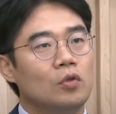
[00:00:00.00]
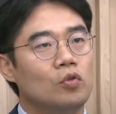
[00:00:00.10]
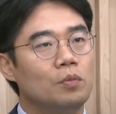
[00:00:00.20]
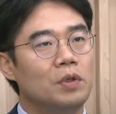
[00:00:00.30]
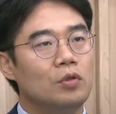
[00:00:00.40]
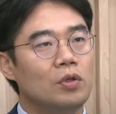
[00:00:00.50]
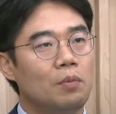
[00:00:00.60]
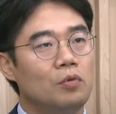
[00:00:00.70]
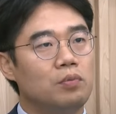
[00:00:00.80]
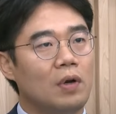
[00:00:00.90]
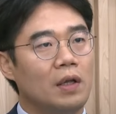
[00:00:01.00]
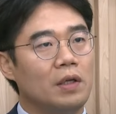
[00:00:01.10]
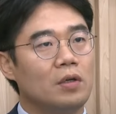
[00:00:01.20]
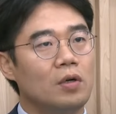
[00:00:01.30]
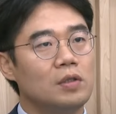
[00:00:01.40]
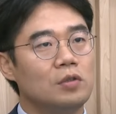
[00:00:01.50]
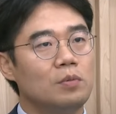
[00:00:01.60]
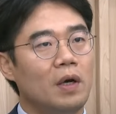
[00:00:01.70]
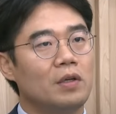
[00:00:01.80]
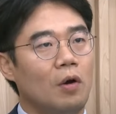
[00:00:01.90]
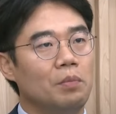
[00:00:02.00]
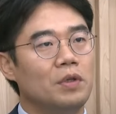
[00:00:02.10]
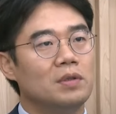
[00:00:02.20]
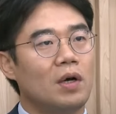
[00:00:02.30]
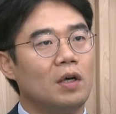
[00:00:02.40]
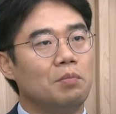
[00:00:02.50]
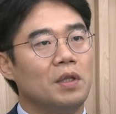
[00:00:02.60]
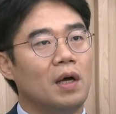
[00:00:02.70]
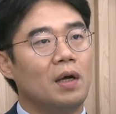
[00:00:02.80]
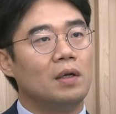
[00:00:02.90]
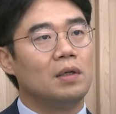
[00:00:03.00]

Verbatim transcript: 국민들의 불안이 커질 수밖에 없는 상황입니다.